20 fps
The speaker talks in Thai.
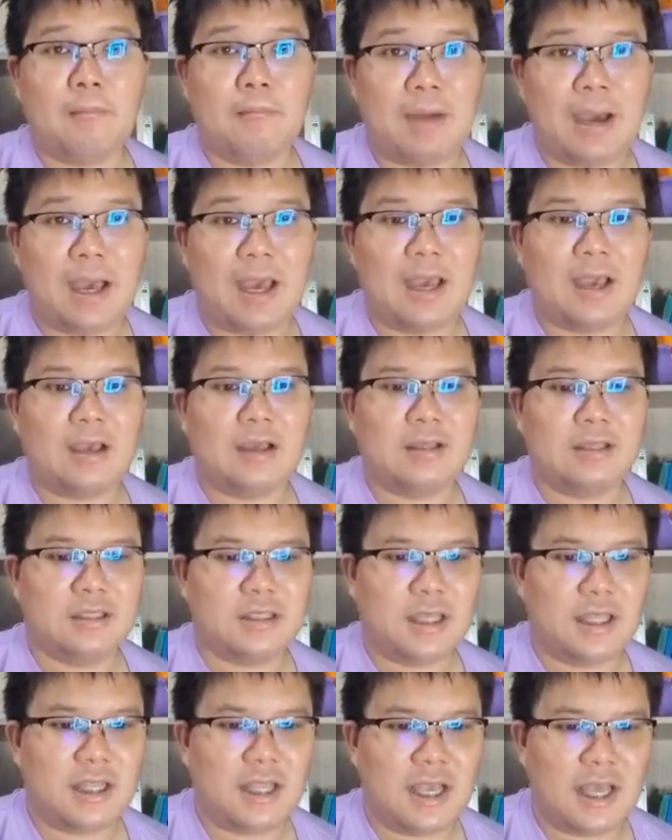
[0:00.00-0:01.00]
มาก
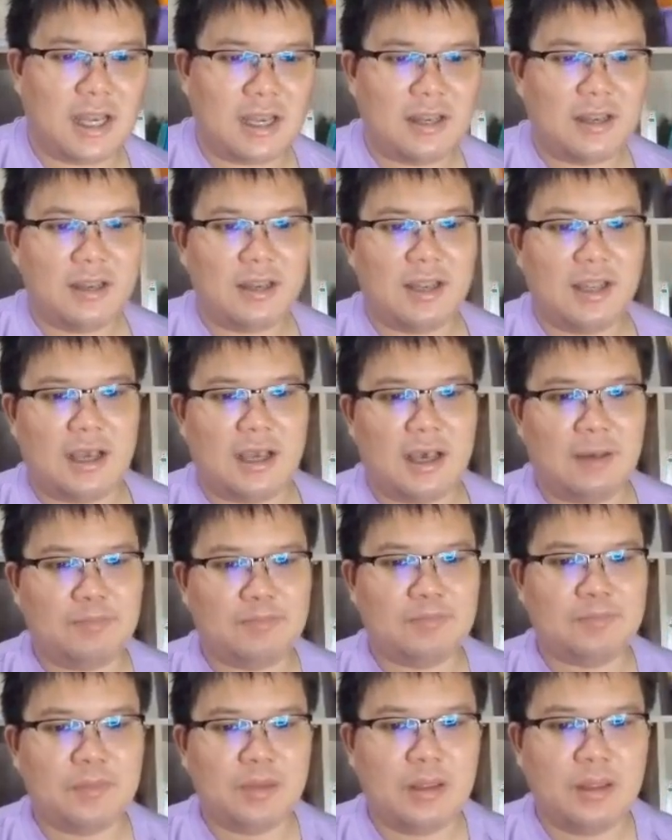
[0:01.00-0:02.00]
เช่นกันครับ
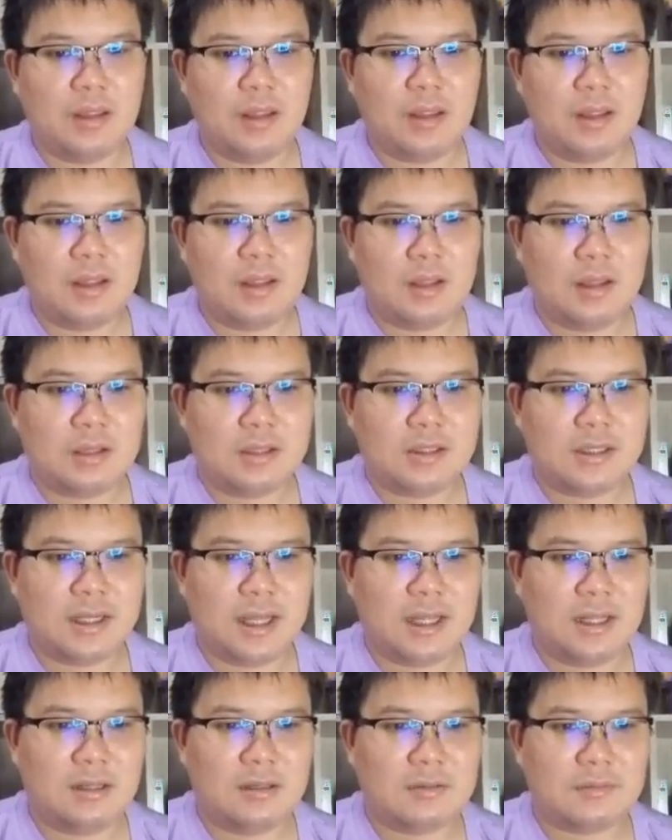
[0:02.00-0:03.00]
ฉะ
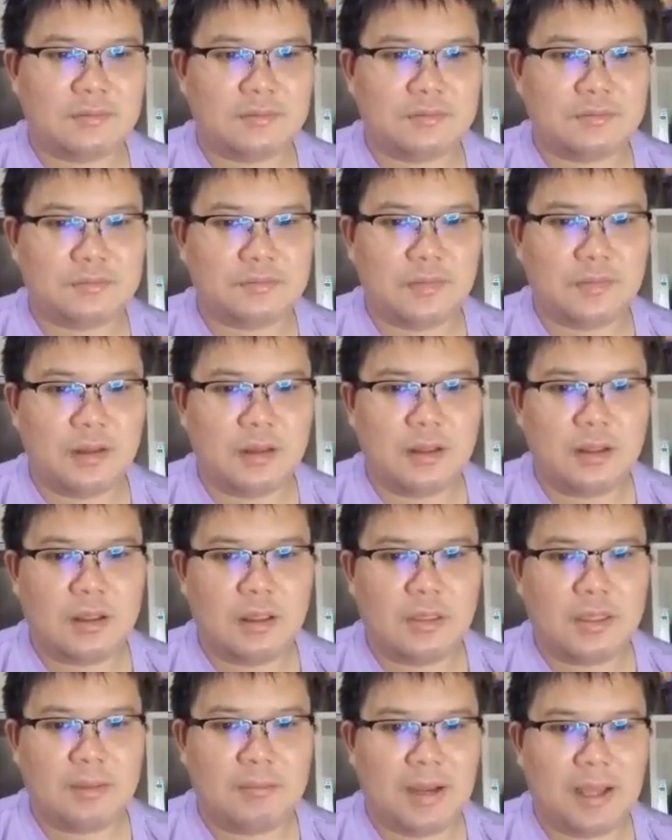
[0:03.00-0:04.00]
นั้น
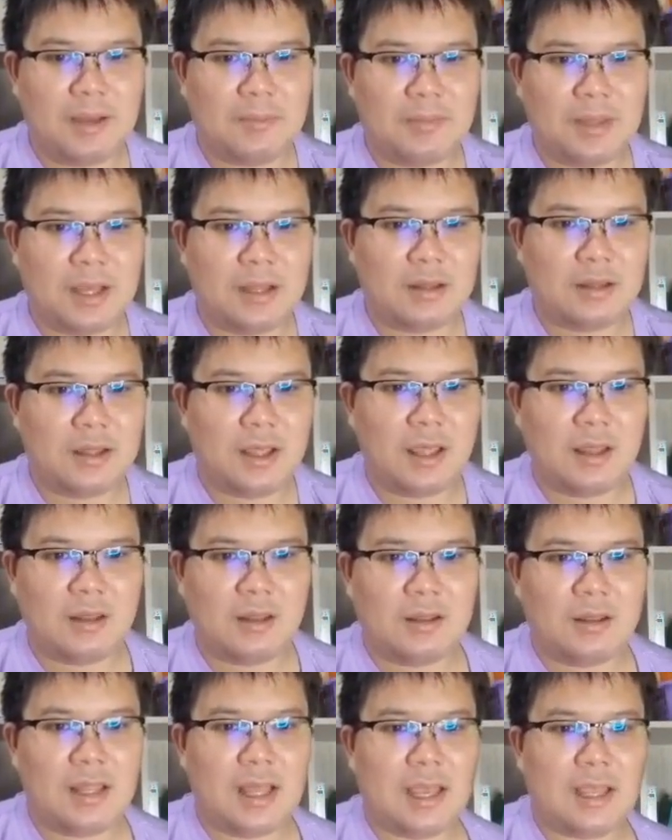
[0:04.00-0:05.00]
สำหรับนักเทรด
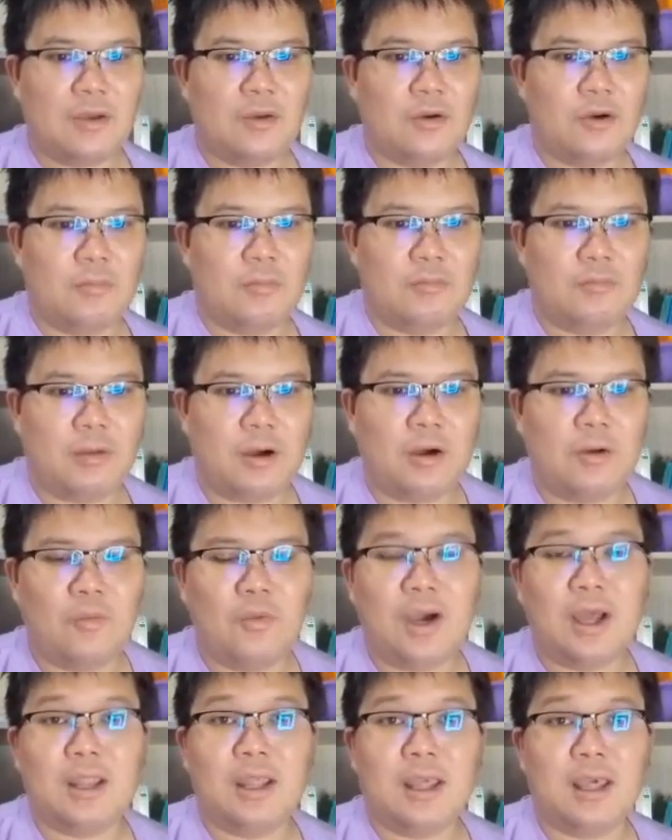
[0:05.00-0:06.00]
หลายคนมอง
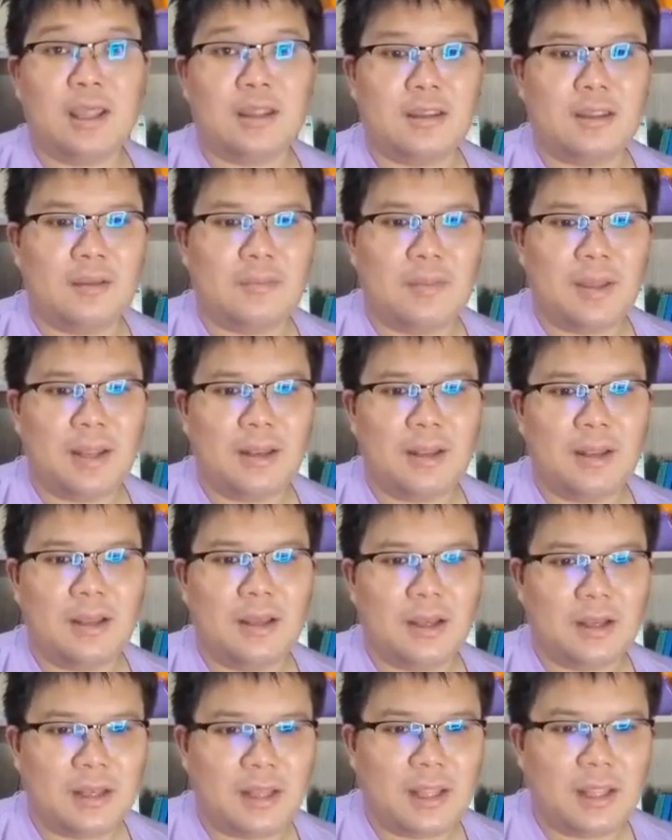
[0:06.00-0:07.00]
ว่าเนี่ยจะเป็น
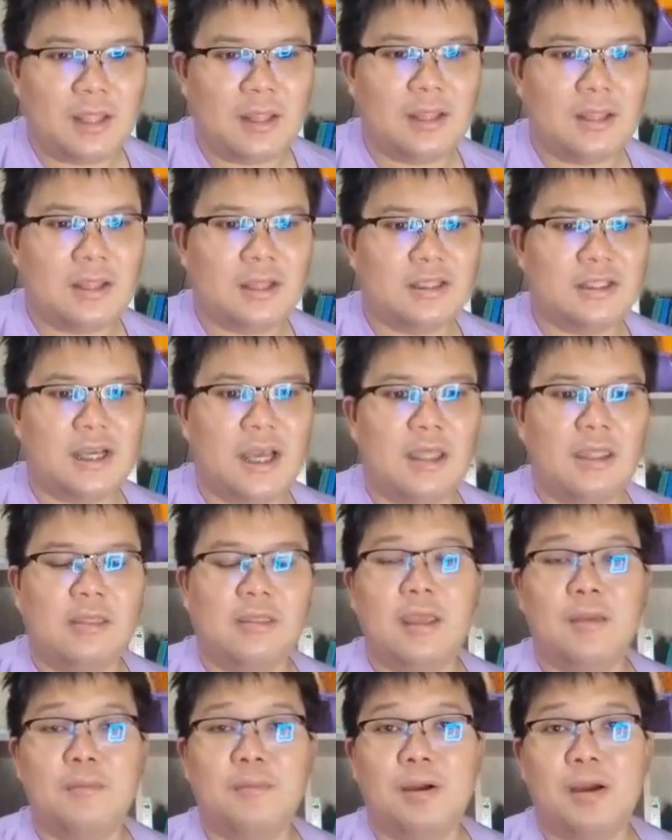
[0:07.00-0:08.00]
เรื่องดีที่จะใช้
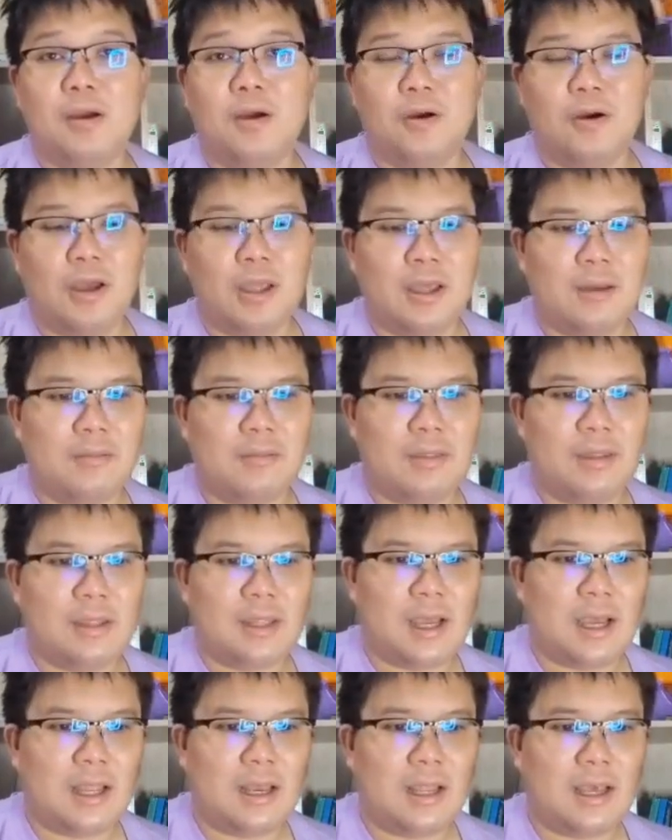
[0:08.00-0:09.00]
stablecoin กับส
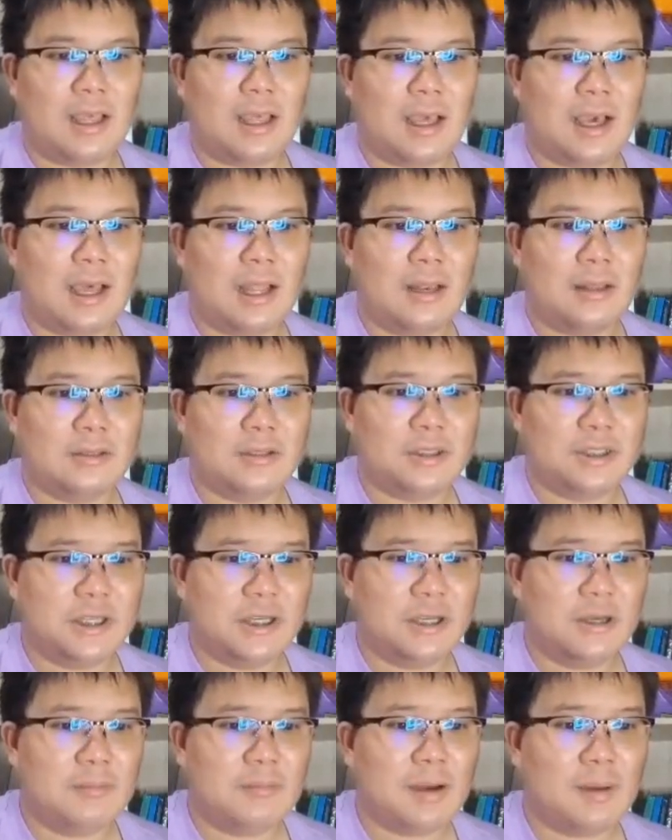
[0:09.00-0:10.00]
ถานะการ
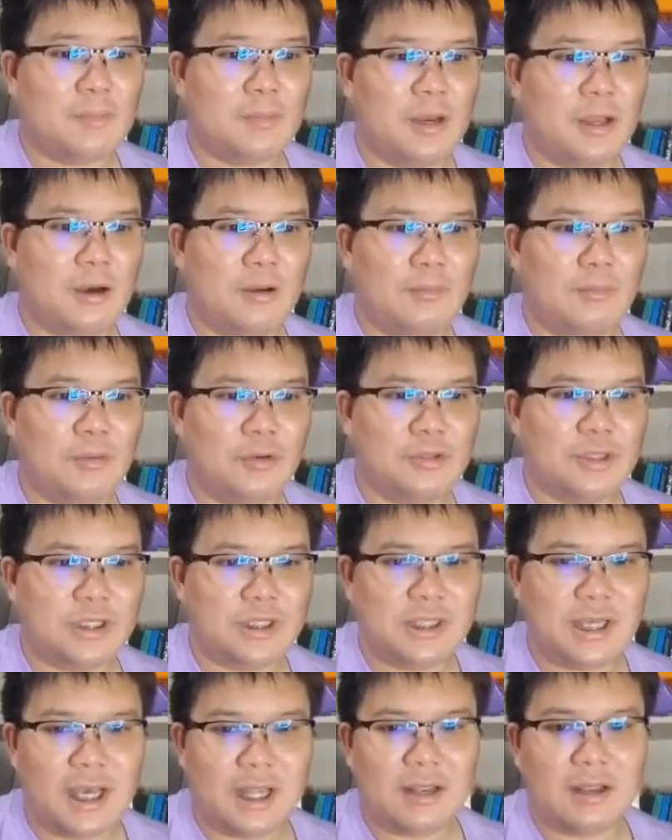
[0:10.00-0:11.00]
ซื้อแบบ long
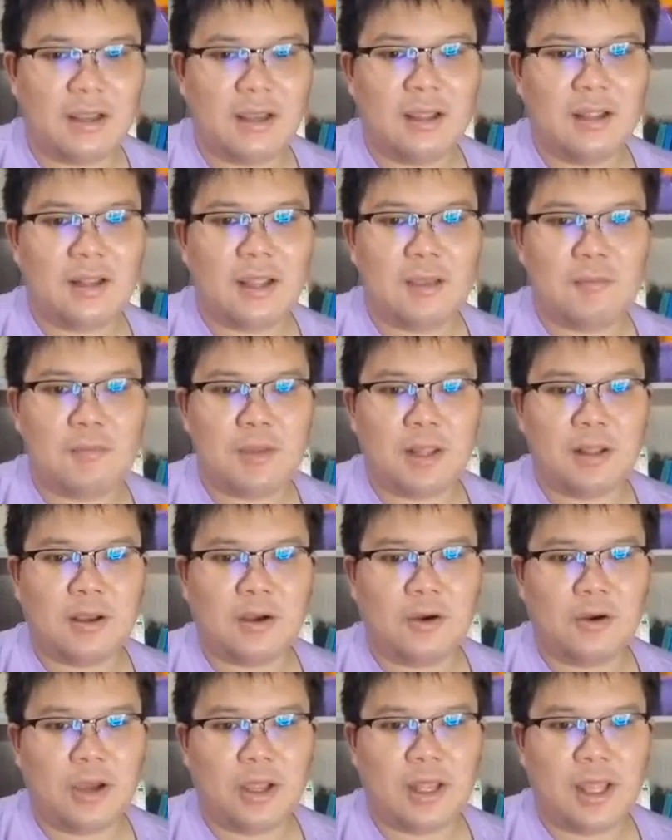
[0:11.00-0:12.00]
position ใน
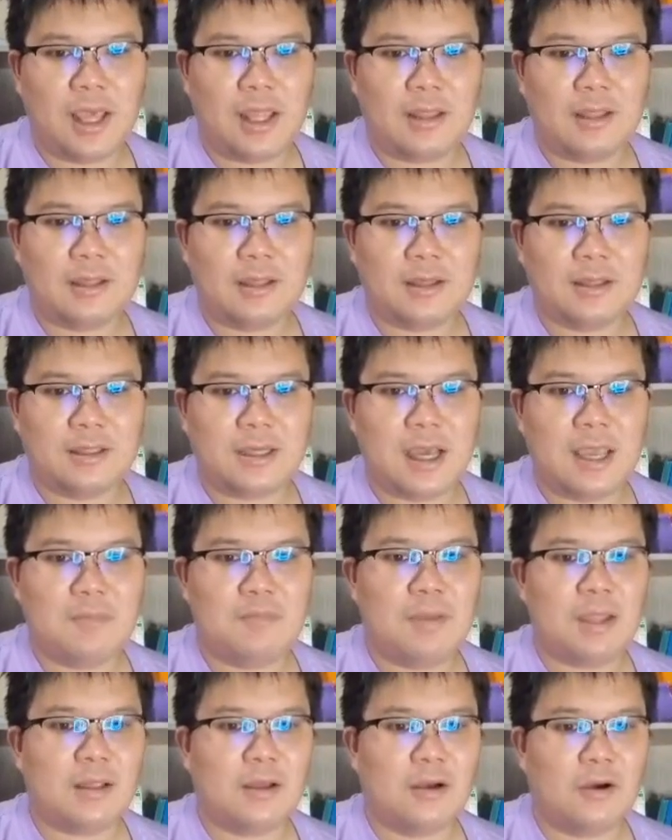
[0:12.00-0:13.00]
Bitcoin แทนที่จะใช้
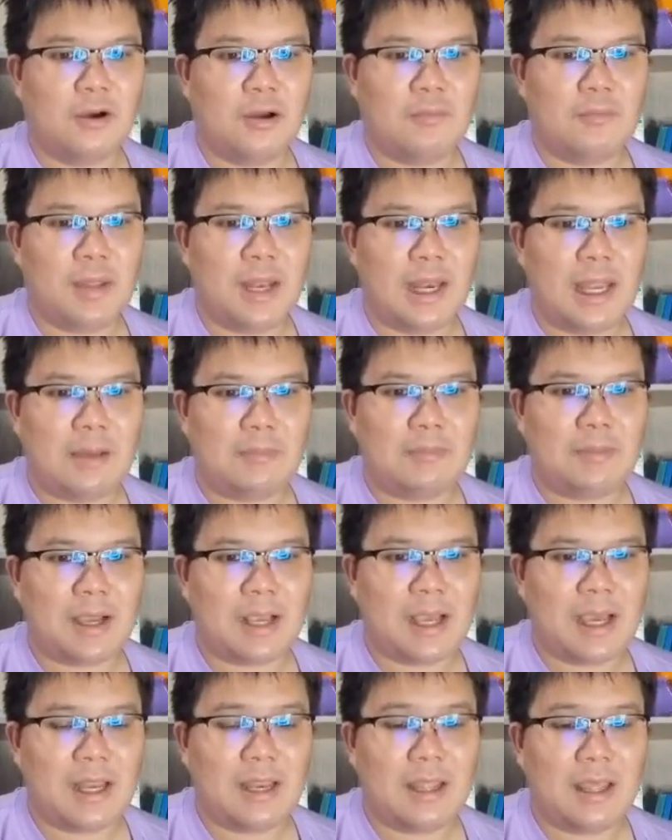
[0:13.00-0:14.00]
Bitcoin เป็นหลักประ
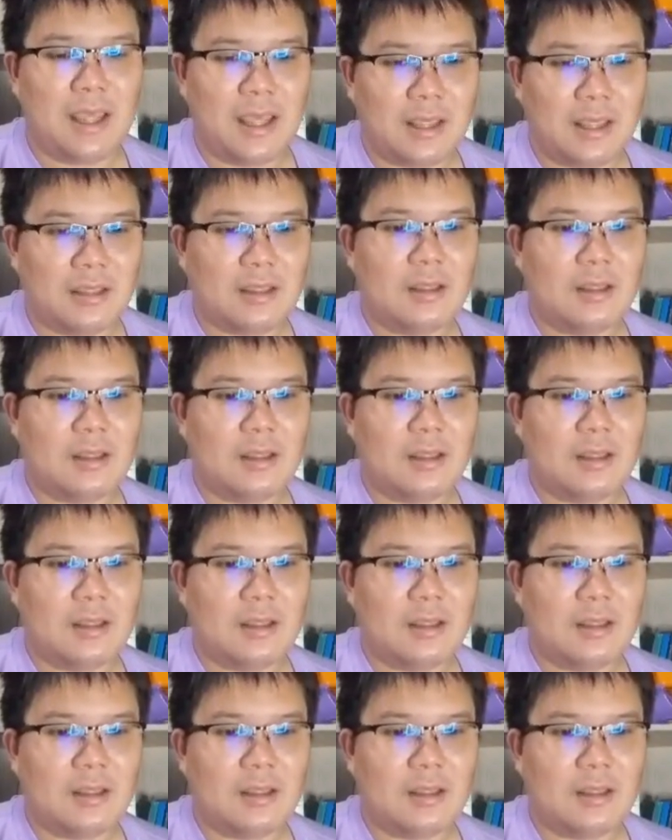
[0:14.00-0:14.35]
กันเอง